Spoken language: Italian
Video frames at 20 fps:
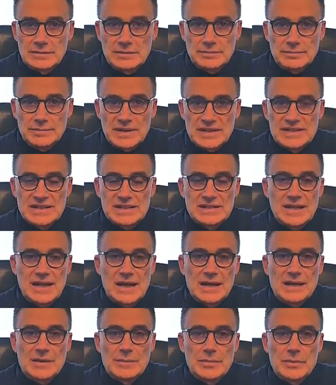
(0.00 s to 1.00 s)

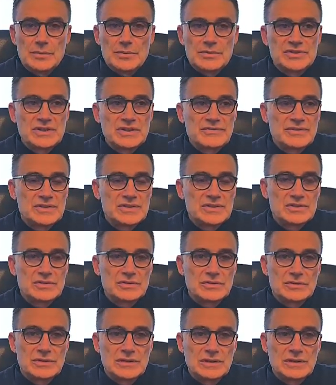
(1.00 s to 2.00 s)
presentare le proprie
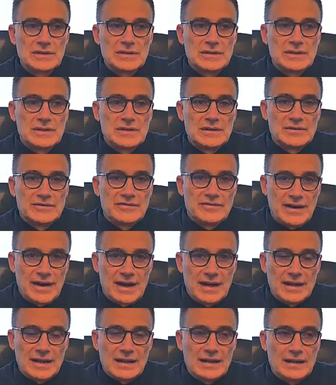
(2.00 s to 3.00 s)
osservazioni,
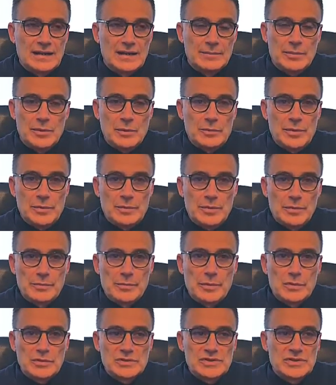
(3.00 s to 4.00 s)
fare le proprie
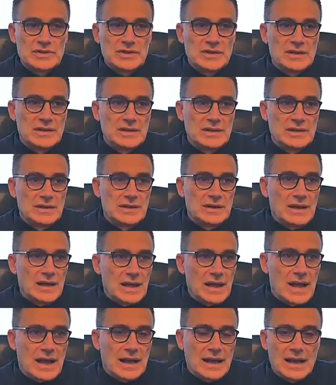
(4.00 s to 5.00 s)
proposte
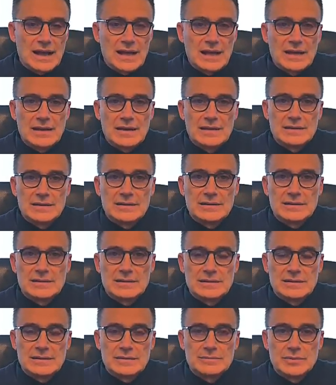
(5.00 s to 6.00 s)
e anche
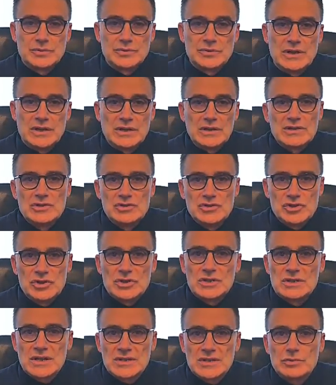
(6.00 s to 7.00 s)
eh, poter
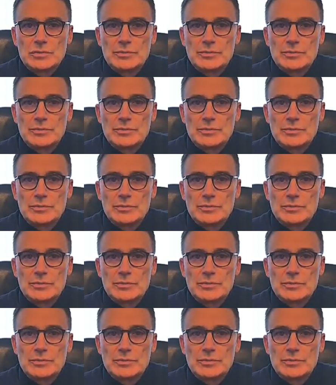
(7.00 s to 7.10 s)
incidere sul